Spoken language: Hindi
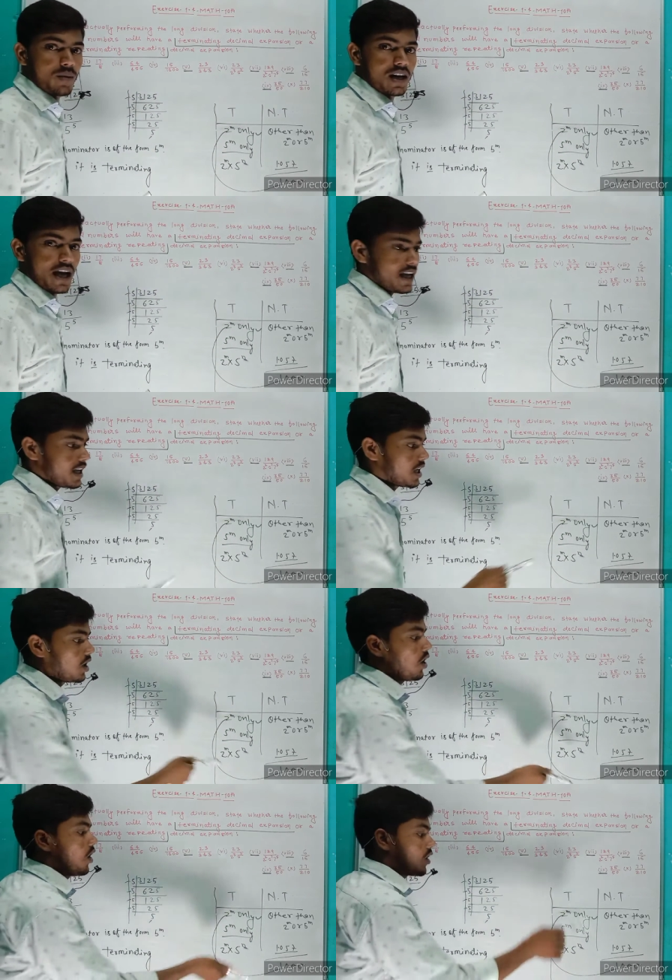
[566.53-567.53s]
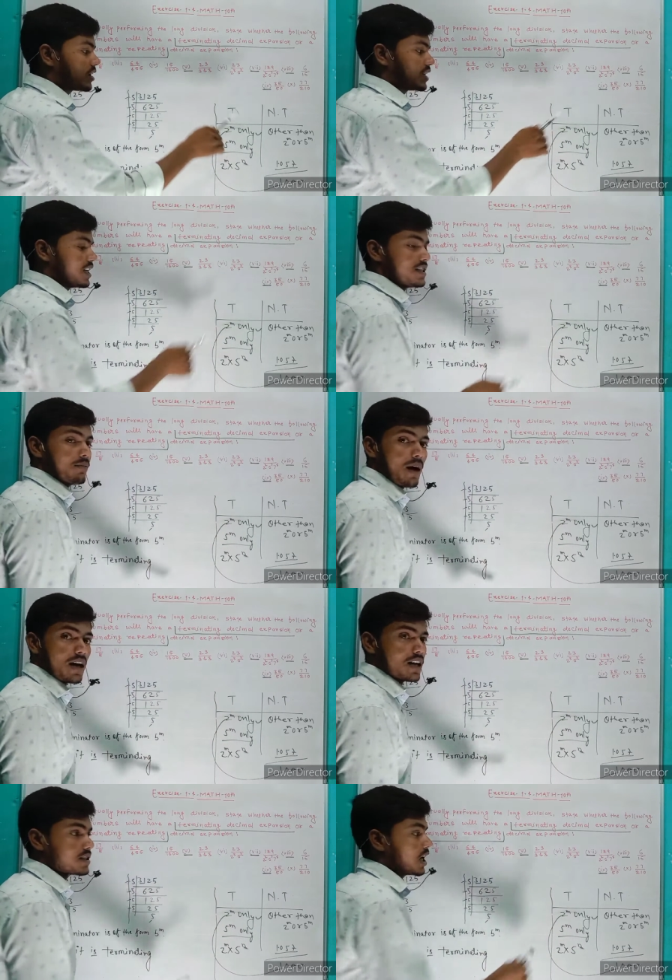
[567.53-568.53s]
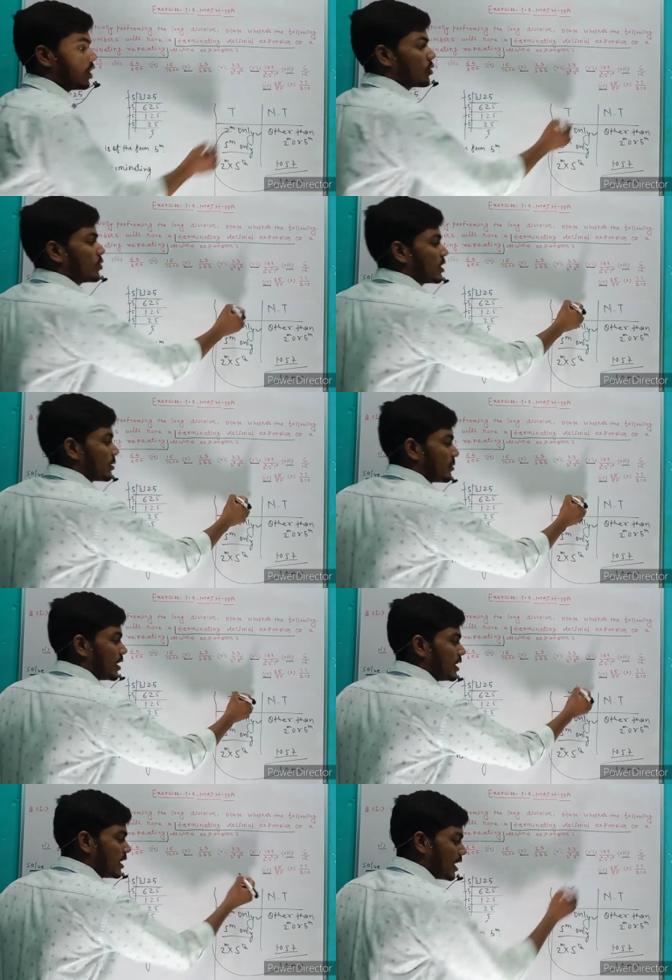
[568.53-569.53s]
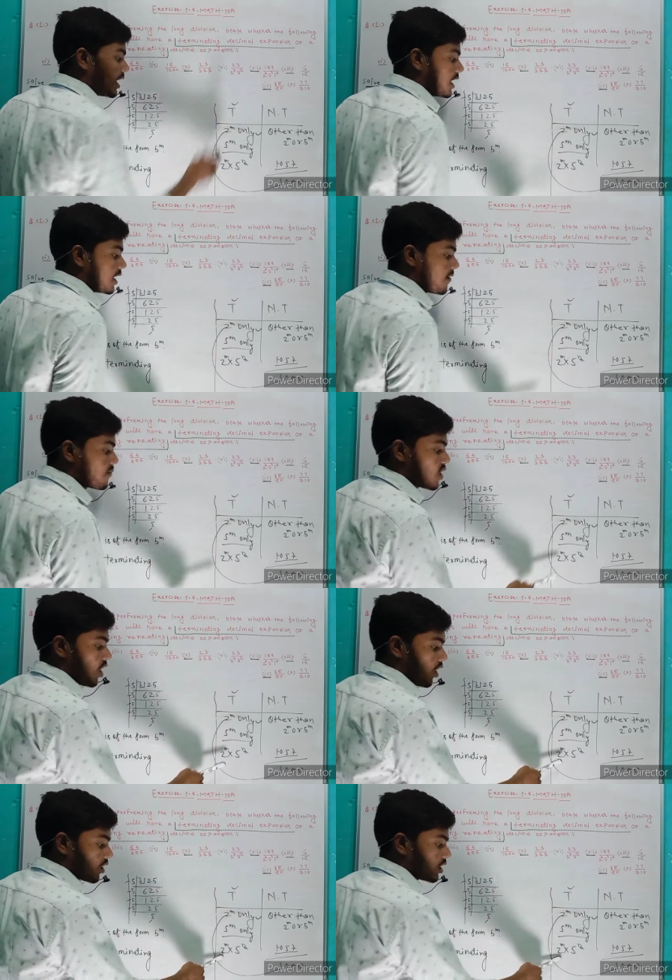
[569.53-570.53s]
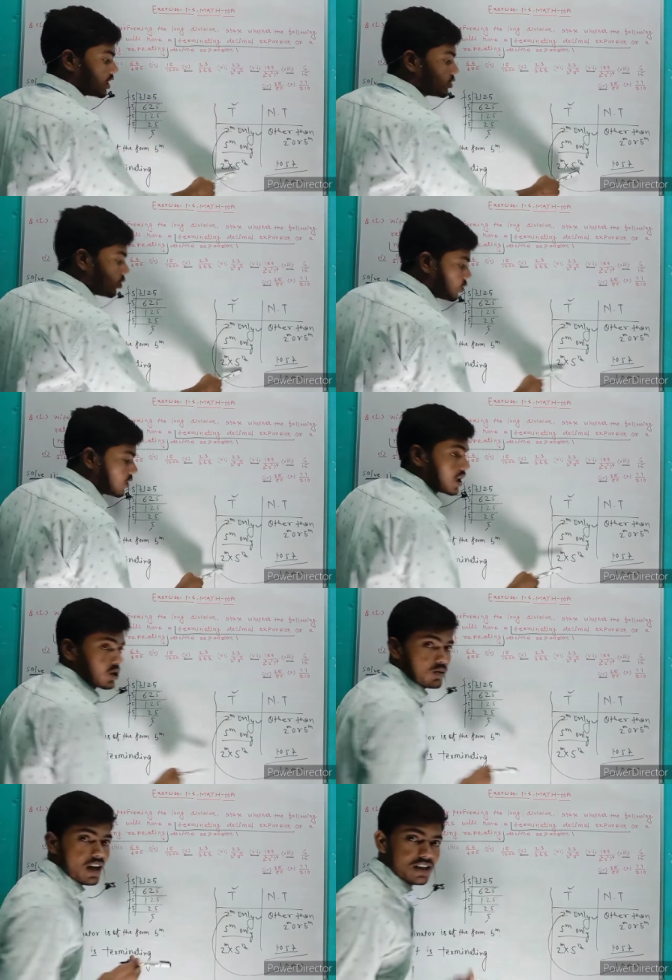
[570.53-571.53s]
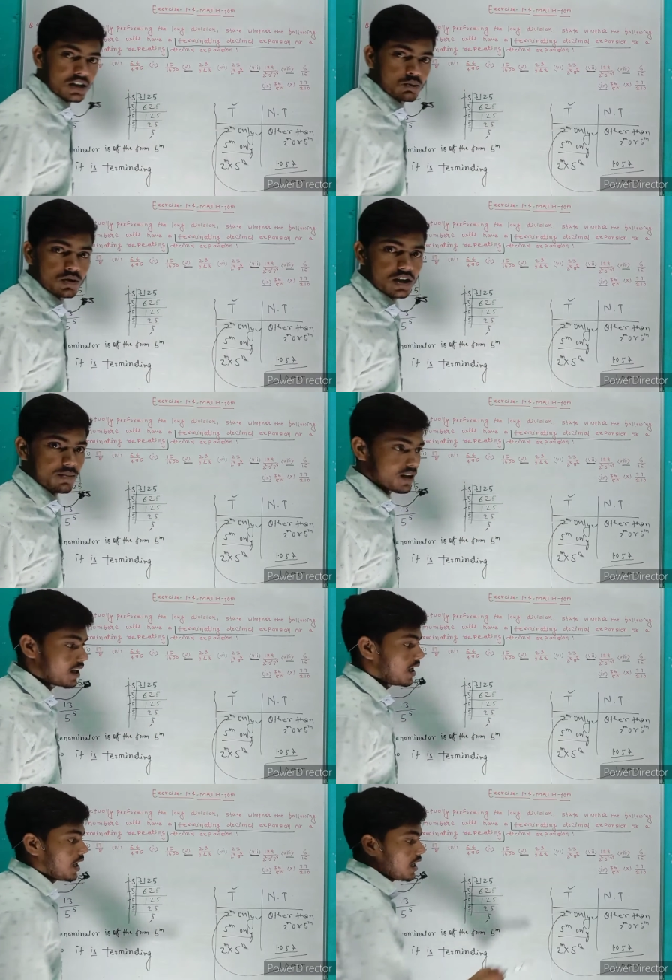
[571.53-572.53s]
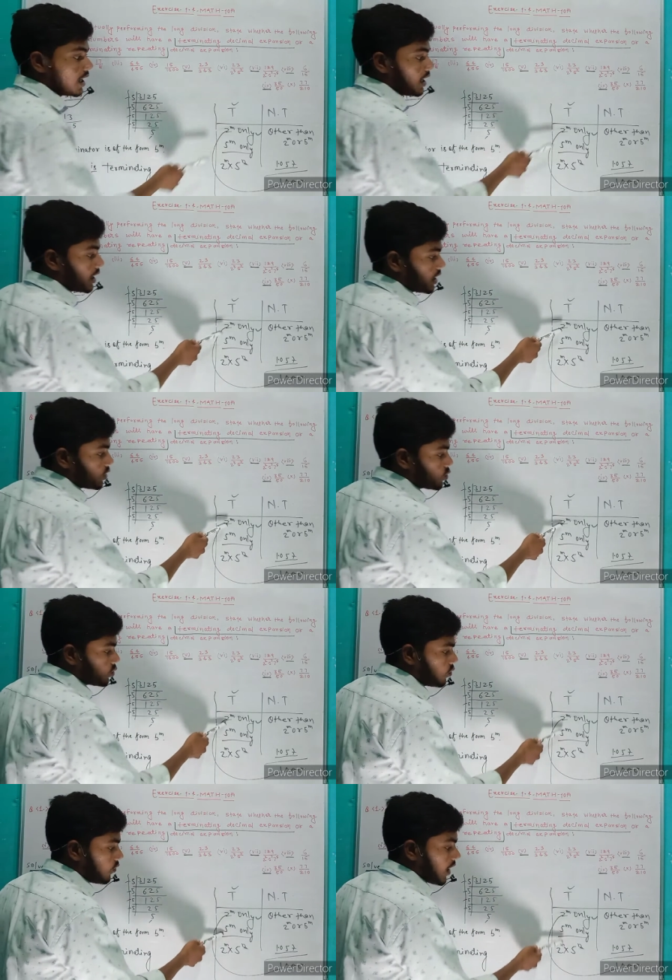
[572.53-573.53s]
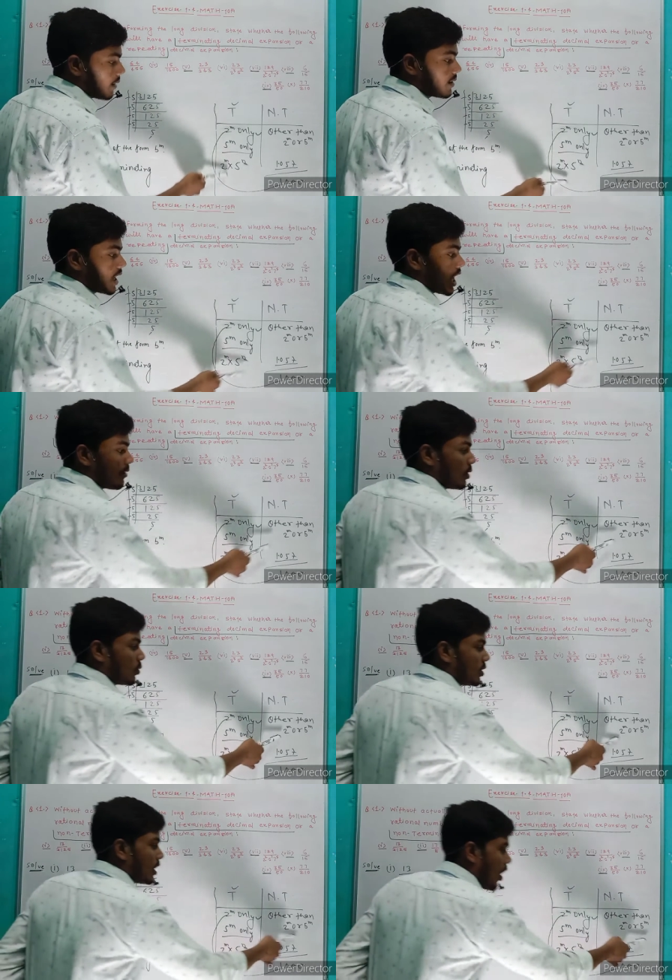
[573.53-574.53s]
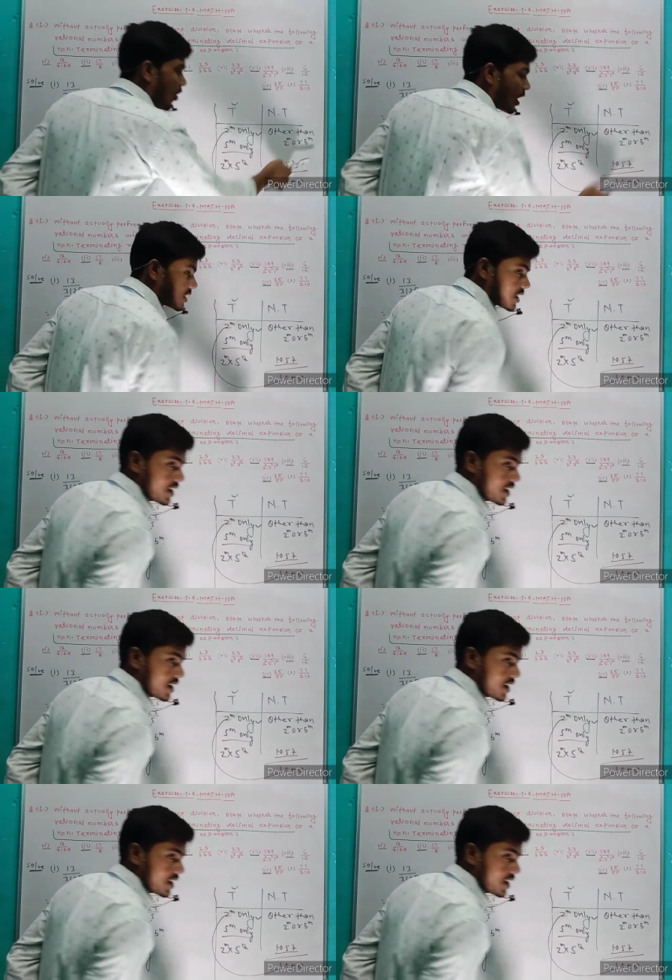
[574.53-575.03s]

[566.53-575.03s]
फॉर्म में ले आएंगे और आसानी से भाग लग जाएगा और वो टर्मिनेटिंग कहलाएगा और अगर दोनों है तो अति उत्तम है लेकिन टू फाइव के अलावा कोई और आ